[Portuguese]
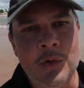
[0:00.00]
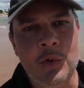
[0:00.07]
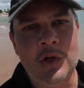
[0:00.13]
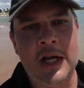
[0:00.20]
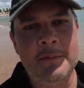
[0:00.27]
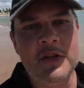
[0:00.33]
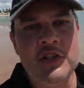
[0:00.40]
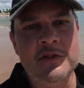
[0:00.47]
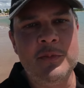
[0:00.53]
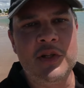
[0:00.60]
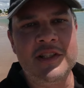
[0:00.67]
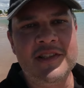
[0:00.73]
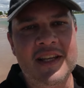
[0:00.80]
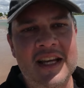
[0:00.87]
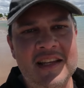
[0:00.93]
O caminho de
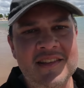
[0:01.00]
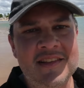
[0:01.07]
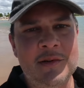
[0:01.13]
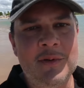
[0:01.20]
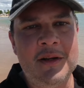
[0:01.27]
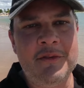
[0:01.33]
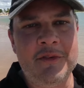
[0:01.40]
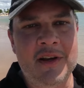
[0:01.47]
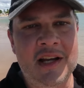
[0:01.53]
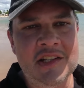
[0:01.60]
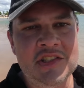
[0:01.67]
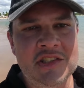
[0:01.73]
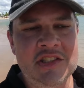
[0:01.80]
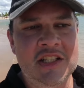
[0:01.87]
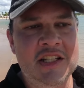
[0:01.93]
Moisés é uma
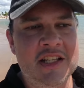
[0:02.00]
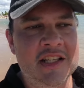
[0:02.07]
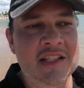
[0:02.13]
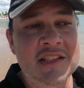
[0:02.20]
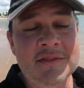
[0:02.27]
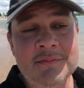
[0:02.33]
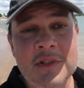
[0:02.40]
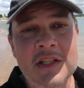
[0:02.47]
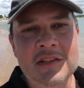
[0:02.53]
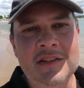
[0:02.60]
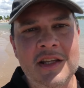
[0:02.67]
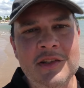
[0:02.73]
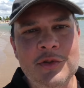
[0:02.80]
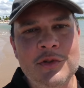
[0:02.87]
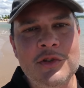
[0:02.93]
faixa de areia, que
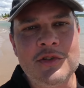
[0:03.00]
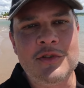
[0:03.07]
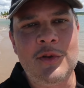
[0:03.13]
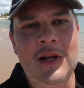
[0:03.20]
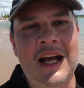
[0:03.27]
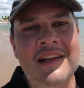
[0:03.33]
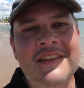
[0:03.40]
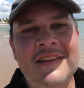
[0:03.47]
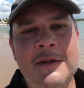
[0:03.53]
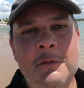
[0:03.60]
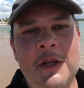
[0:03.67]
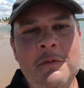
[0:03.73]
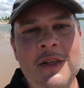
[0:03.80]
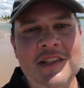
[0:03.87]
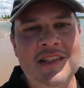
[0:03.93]
tem em outros lugares
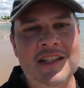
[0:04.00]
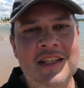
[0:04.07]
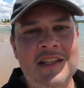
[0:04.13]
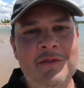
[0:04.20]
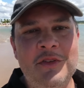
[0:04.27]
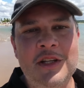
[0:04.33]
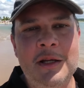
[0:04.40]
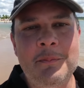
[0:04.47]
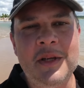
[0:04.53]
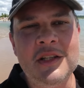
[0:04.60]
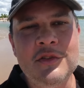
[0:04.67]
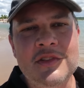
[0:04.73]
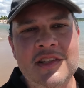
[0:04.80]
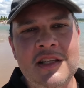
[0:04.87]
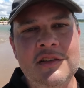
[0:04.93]
também, mas aqui fica bem
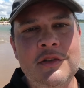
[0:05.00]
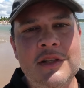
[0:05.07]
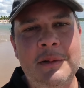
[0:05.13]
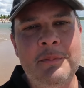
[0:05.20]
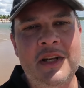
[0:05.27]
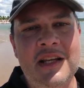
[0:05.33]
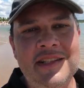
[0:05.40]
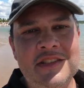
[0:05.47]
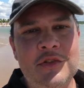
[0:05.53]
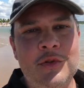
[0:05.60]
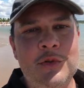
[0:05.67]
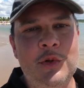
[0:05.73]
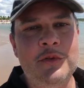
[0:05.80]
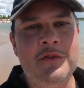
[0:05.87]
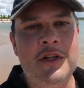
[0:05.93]
no centro da praia de
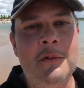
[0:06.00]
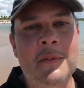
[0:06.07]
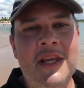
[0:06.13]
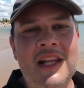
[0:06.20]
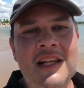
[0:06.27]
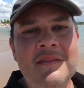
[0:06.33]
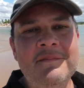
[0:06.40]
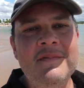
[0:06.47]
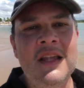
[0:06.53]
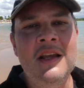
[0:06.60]
Coroa Vermelha.